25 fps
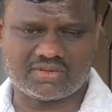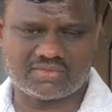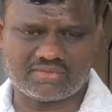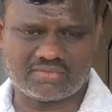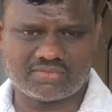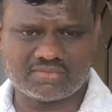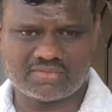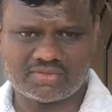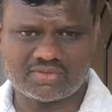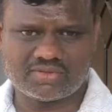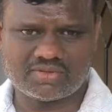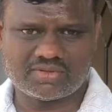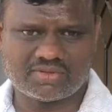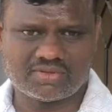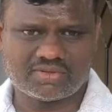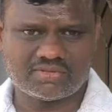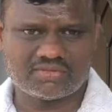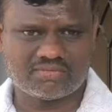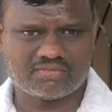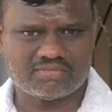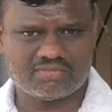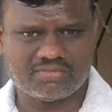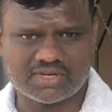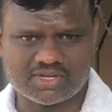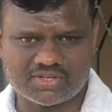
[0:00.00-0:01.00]
में
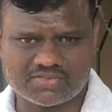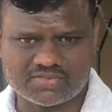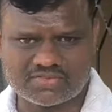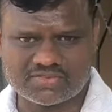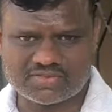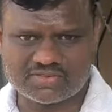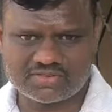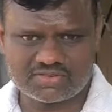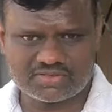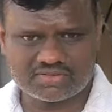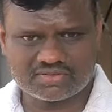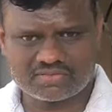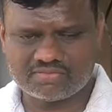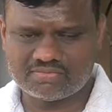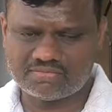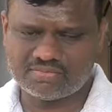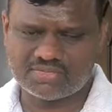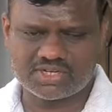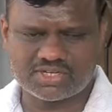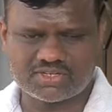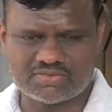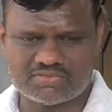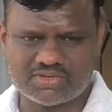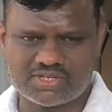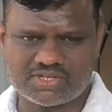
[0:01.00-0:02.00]
रीसेलर को चले
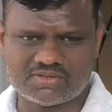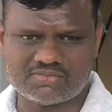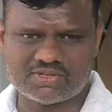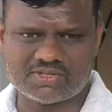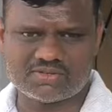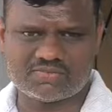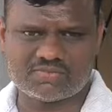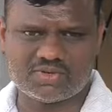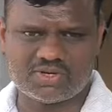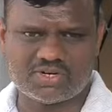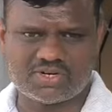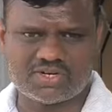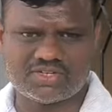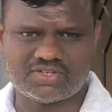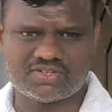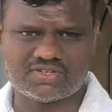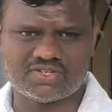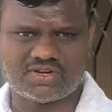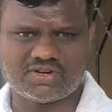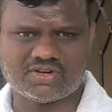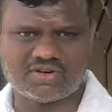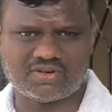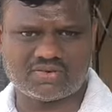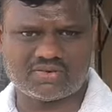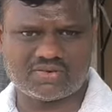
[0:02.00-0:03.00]
जाते समझो पूरे
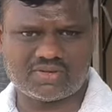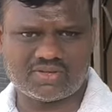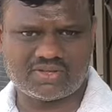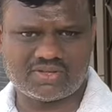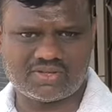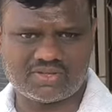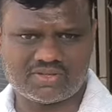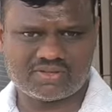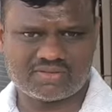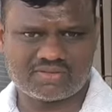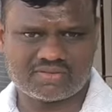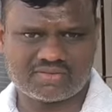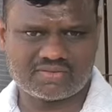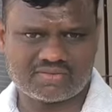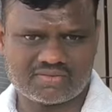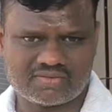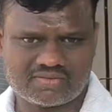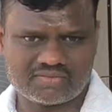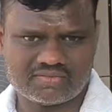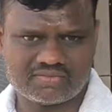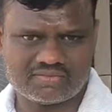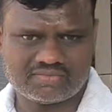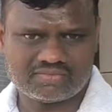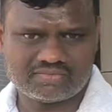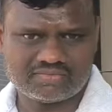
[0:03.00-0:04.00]
रीसेलर जी
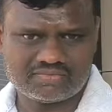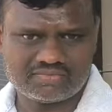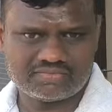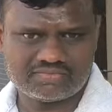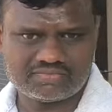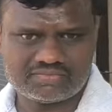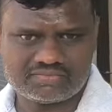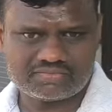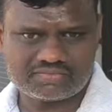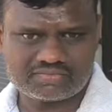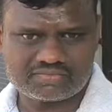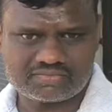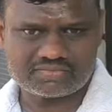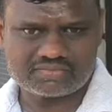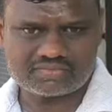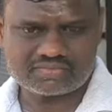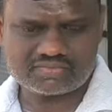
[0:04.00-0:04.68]
कोई